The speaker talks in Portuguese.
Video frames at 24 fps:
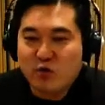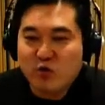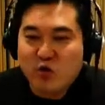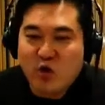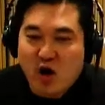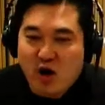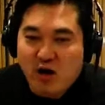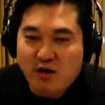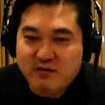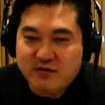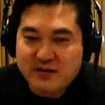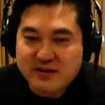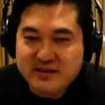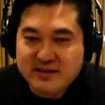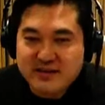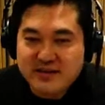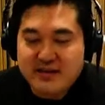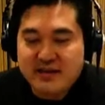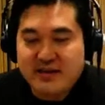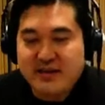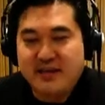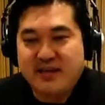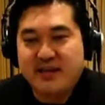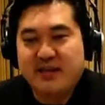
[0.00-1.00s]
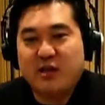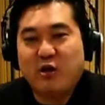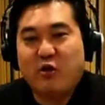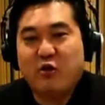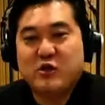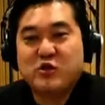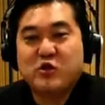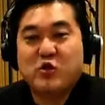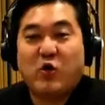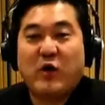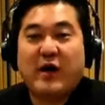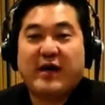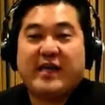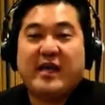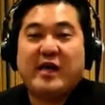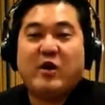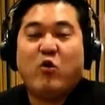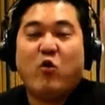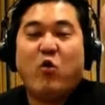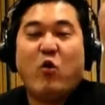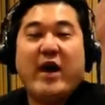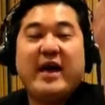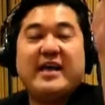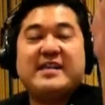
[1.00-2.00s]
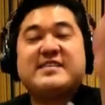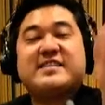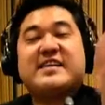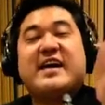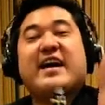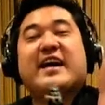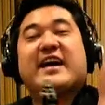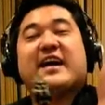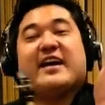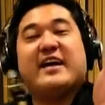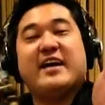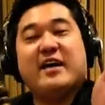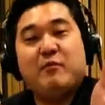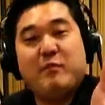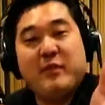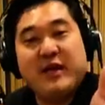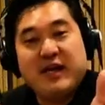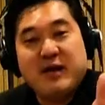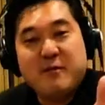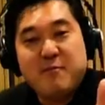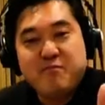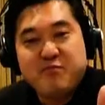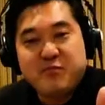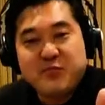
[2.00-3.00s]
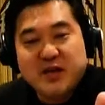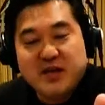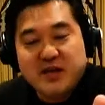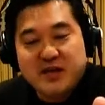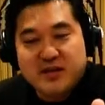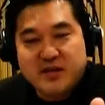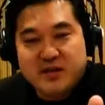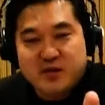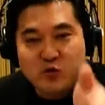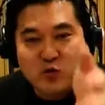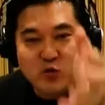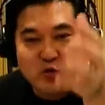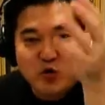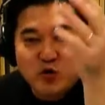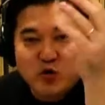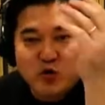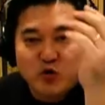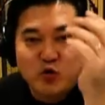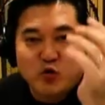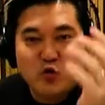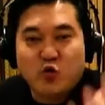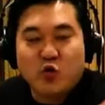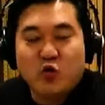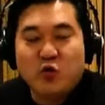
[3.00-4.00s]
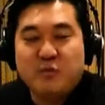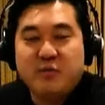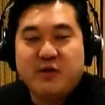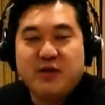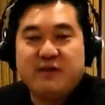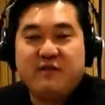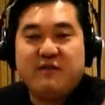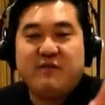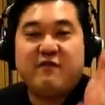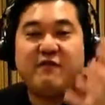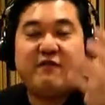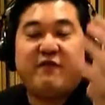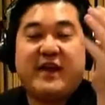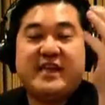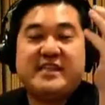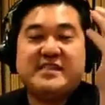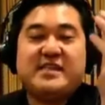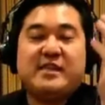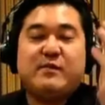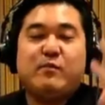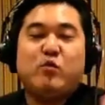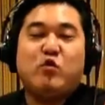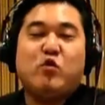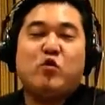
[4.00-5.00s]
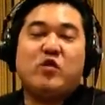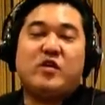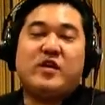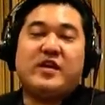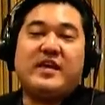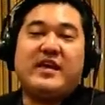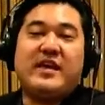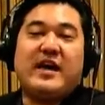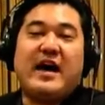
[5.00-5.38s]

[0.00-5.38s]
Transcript: nova. Então eu estou aqui com essa câmera no YouTube, Facebook